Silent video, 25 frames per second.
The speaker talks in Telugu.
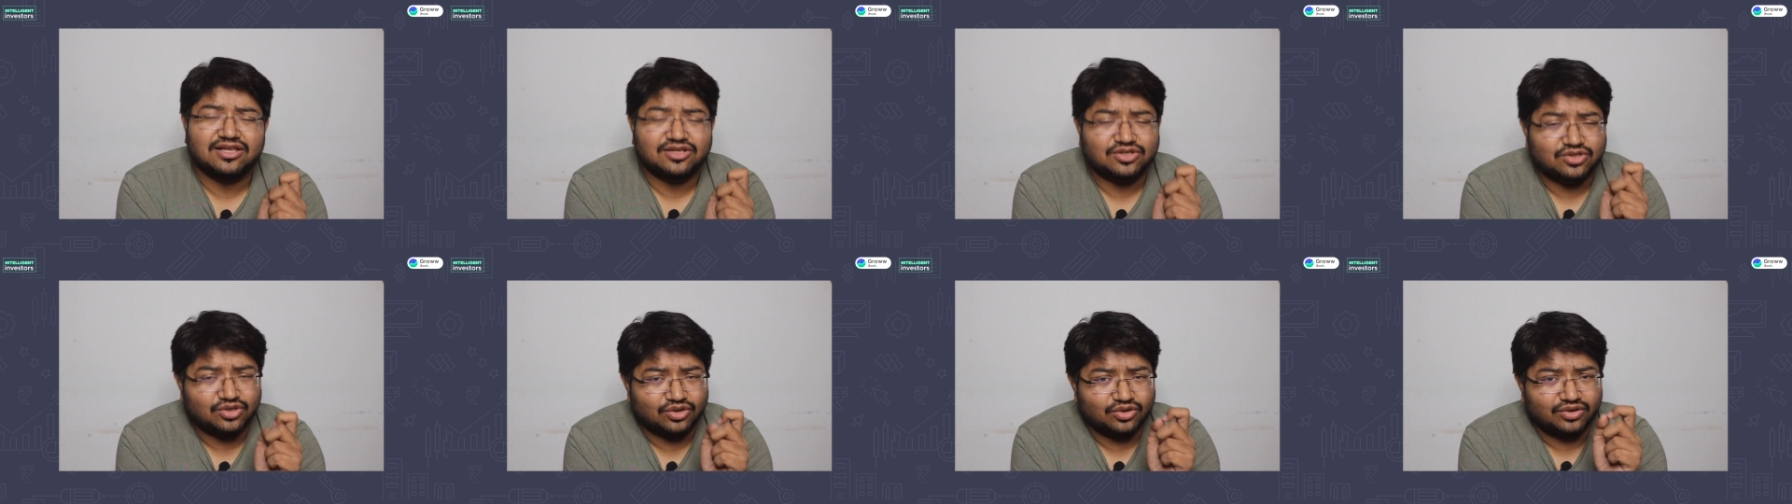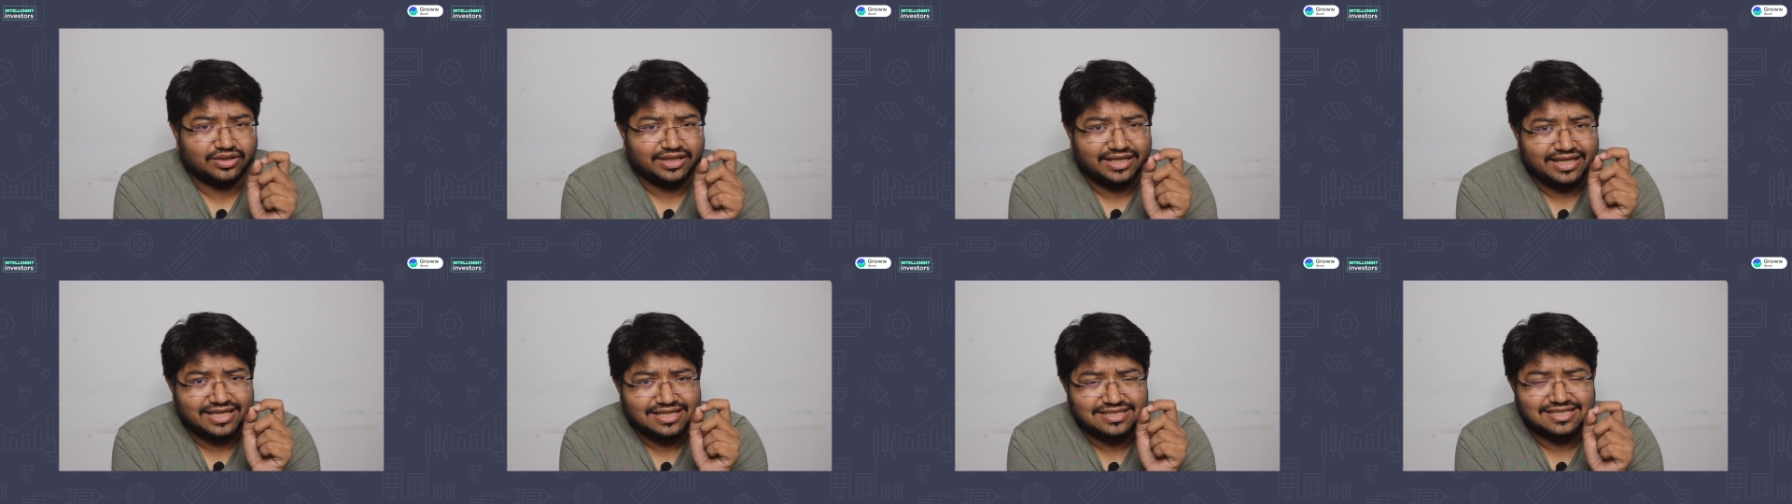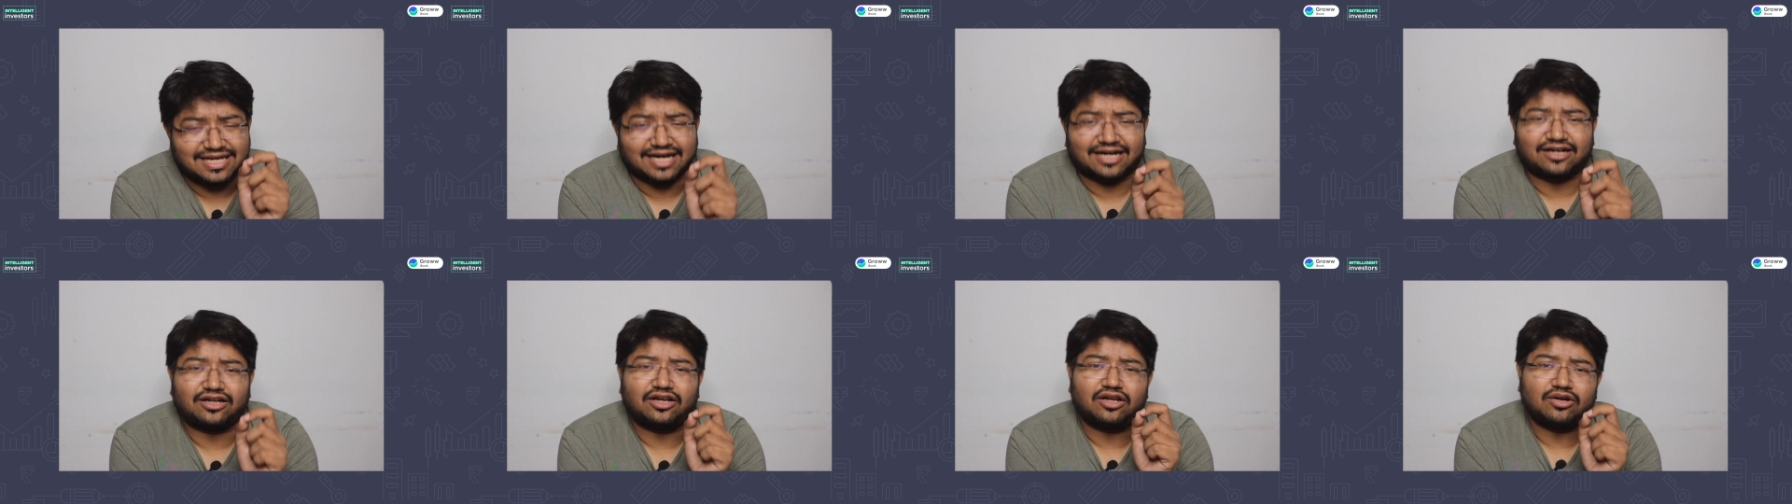సో ఈ
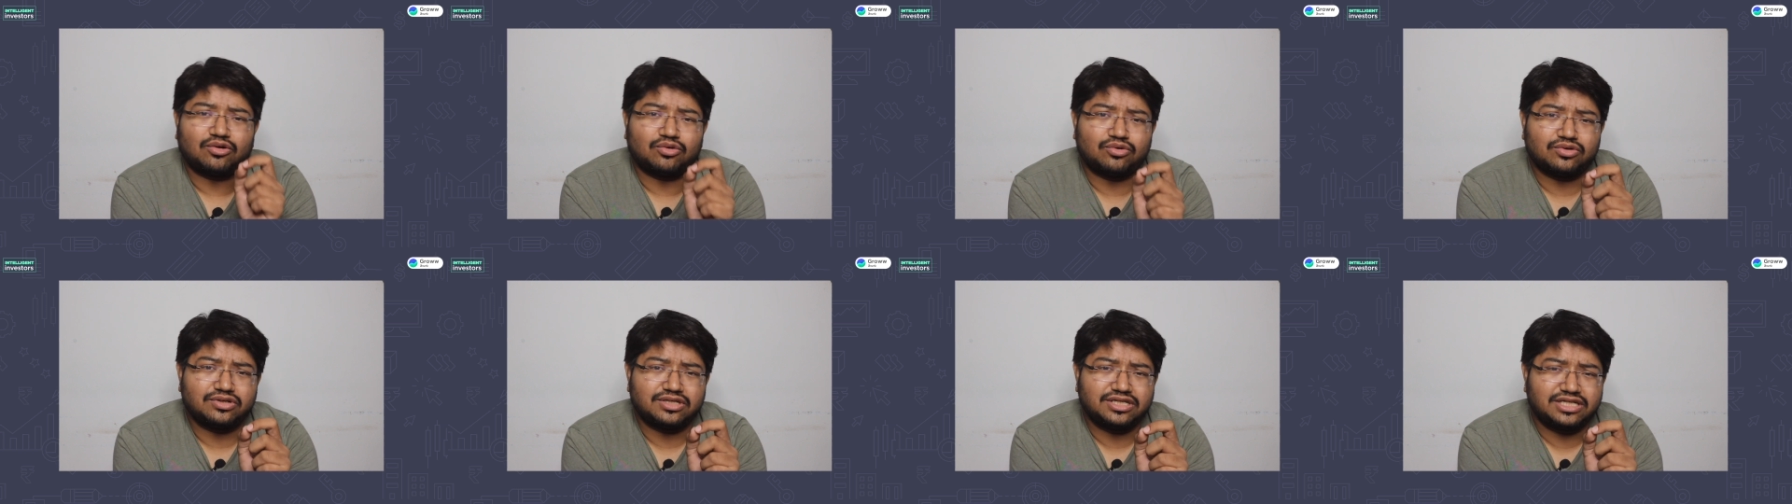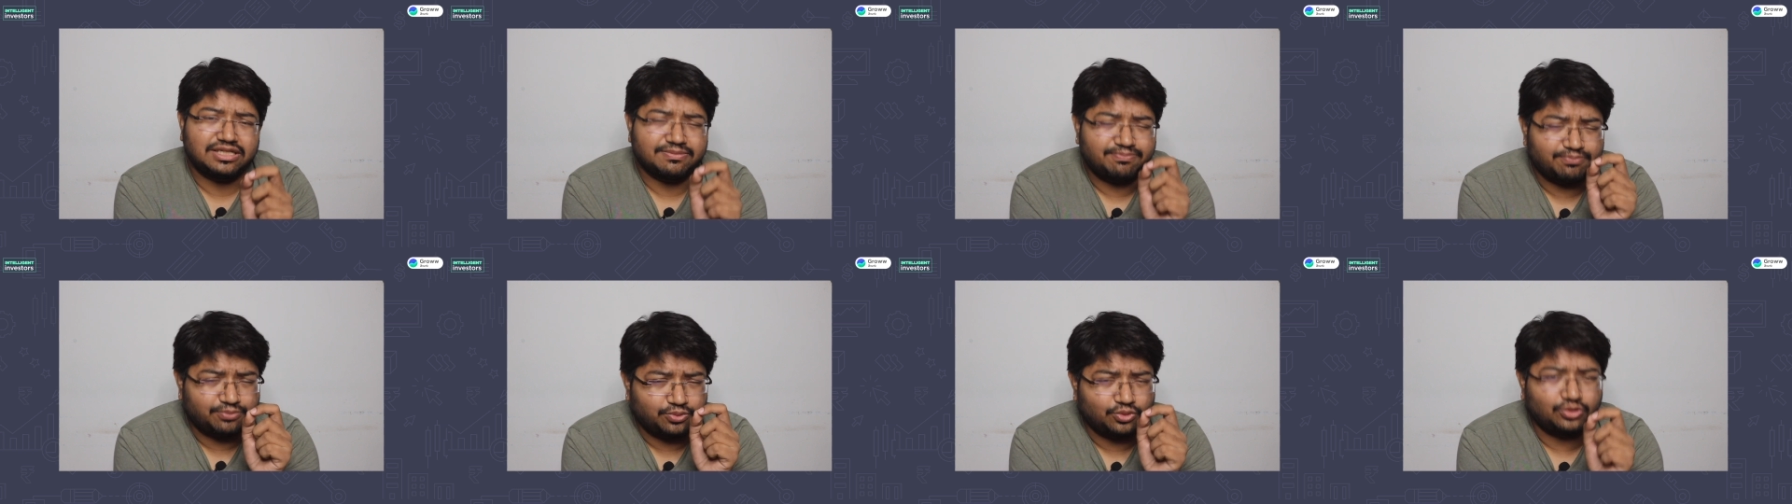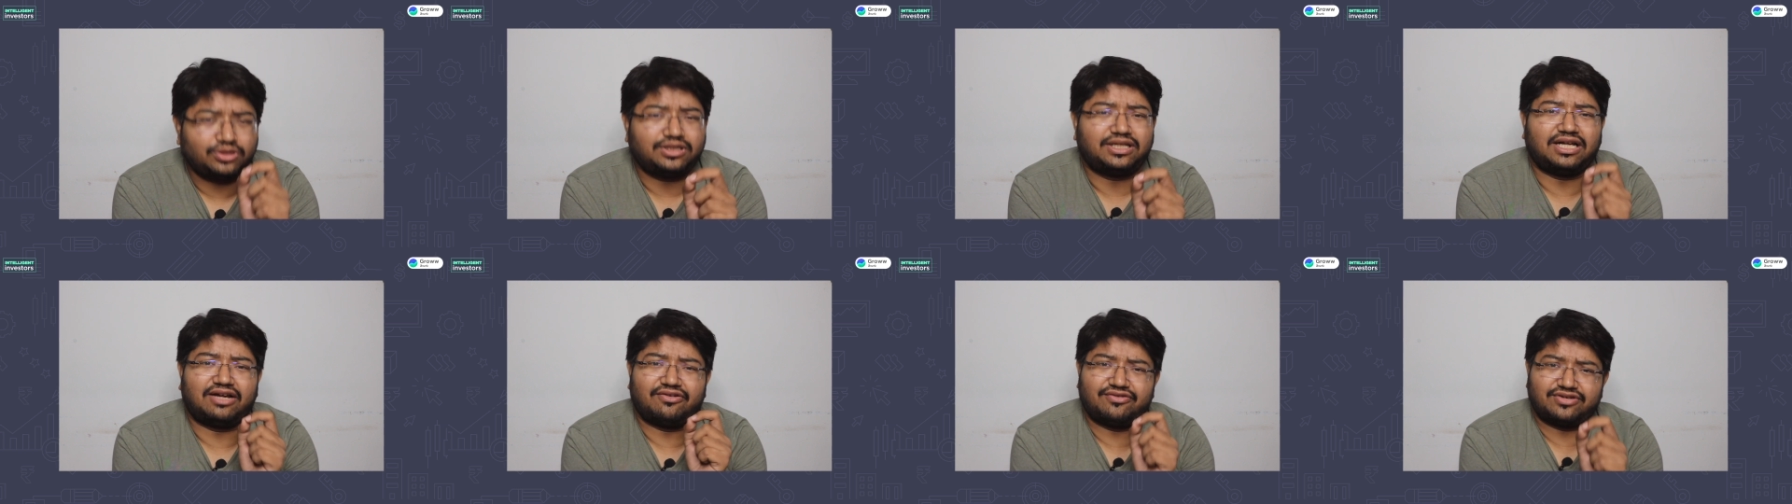సెక్టర్ గురించి
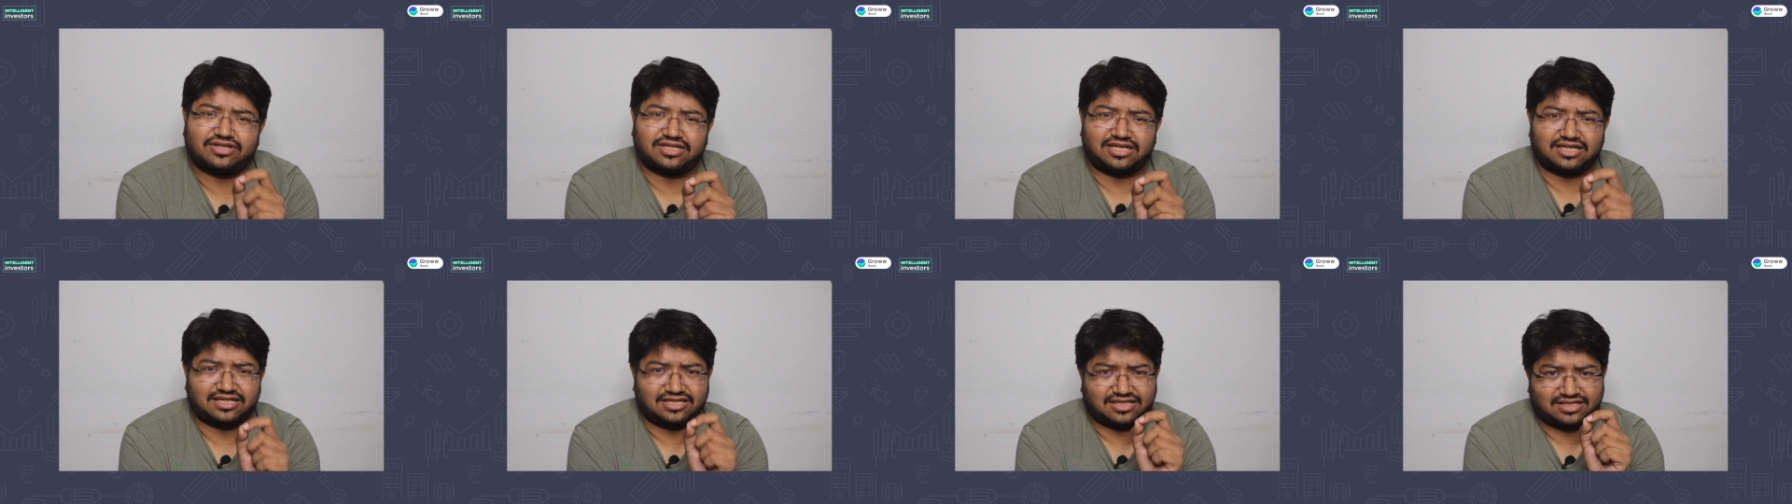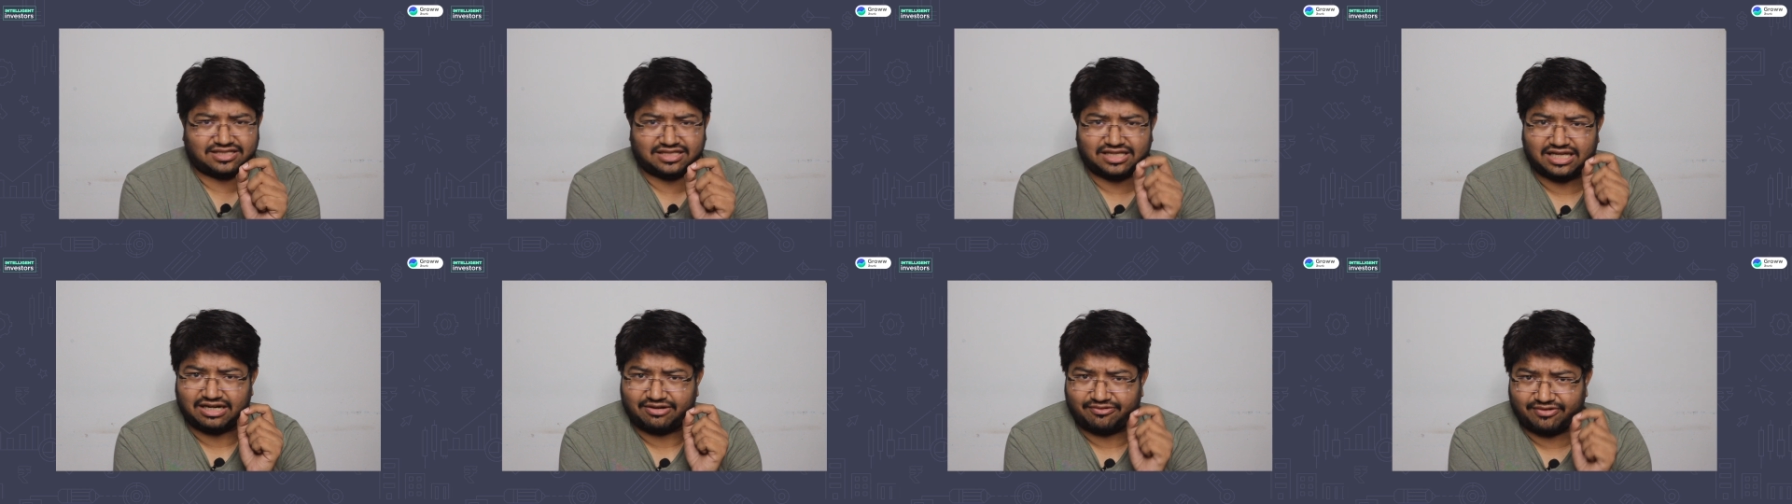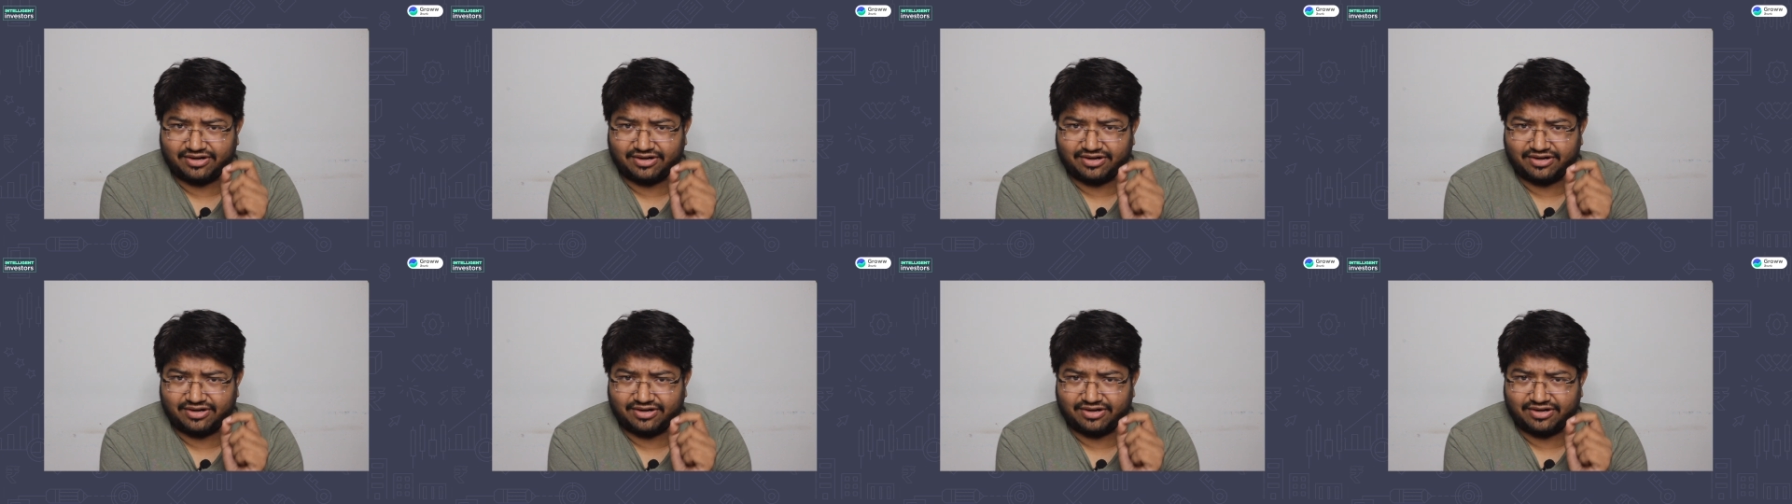పూర్తిగా విశ్లేషిస్తున్నాను